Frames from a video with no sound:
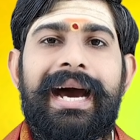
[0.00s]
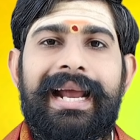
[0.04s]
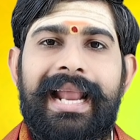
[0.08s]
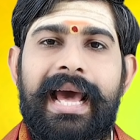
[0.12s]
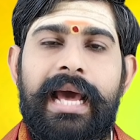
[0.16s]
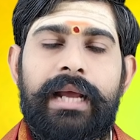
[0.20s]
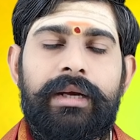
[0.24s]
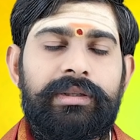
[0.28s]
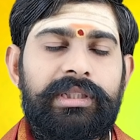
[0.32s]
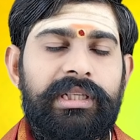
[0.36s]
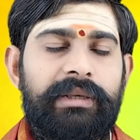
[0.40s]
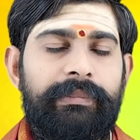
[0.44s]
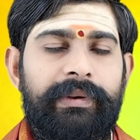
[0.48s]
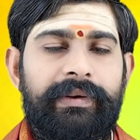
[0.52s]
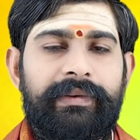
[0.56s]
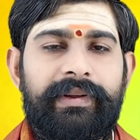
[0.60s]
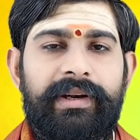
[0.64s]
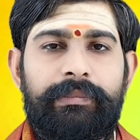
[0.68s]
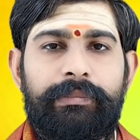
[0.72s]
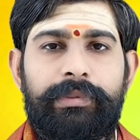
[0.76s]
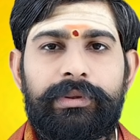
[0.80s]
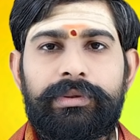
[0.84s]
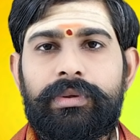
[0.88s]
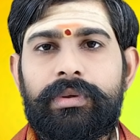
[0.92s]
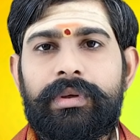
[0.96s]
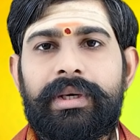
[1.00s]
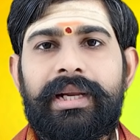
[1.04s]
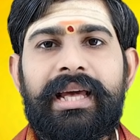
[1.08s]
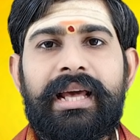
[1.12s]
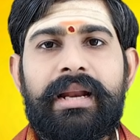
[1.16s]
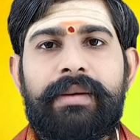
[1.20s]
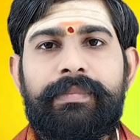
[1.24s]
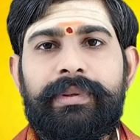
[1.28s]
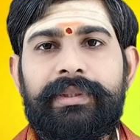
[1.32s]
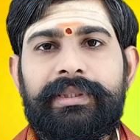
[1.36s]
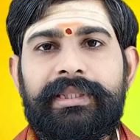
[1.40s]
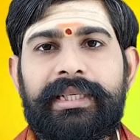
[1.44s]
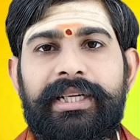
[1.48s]
అనారోగ్యపరమైన ఇబ్బందులు కూడా
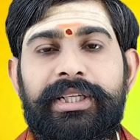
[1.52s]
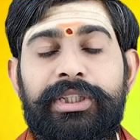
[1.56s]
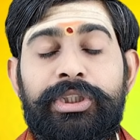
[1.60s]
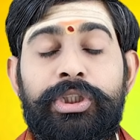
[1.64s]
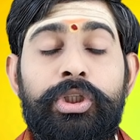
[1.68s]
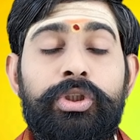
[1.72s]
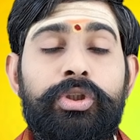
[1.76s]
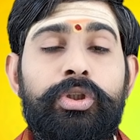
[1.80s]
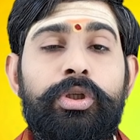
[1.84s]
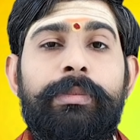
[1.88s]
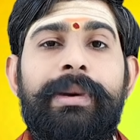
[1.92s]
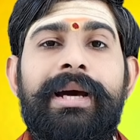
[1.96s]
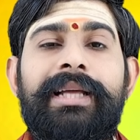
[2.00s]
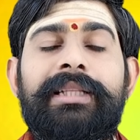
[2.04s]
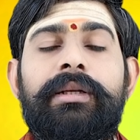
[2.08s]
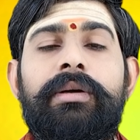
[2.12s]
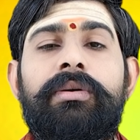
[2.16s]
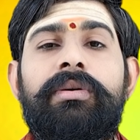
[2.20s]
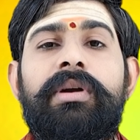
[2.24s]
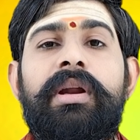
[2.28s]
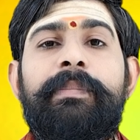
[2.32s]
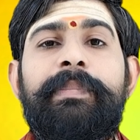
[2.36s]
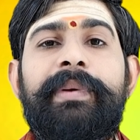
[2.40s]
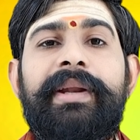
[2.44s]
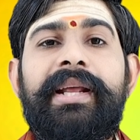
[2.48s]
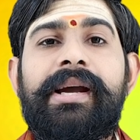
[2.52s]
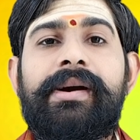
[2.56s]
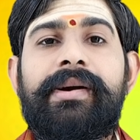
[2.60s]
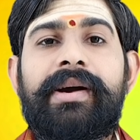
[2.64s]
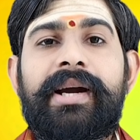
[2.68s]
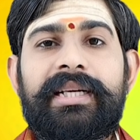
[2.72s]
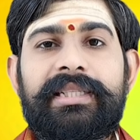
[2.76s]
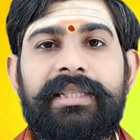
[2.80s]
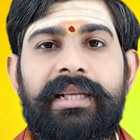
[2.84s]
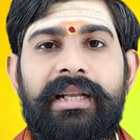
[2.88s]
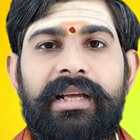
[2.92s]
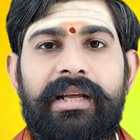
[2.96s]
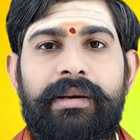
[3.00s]
కనపడుతున్నాయి శత్రుబాధలు కూడా పెరిగే
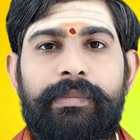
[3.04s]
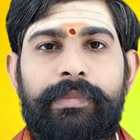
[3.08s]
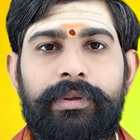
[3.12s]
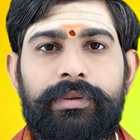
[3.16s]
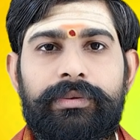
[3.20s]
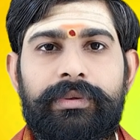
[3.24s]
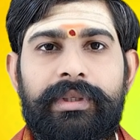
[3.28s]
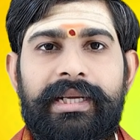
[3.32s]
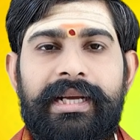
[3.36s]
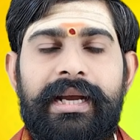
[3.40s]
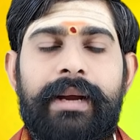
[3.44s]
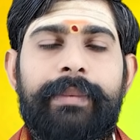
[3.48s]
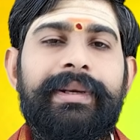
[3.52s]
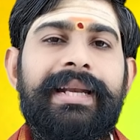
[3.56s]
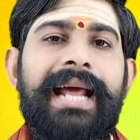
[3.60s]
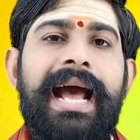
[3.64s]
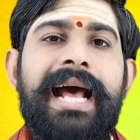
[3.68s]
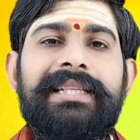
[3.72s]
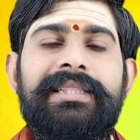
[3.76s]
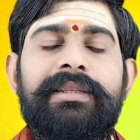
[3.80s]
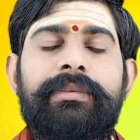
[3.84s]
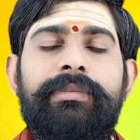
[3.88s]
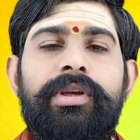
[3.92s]
అవకాశాలు కనపడుతున్నాయి కాబట్టి ఆ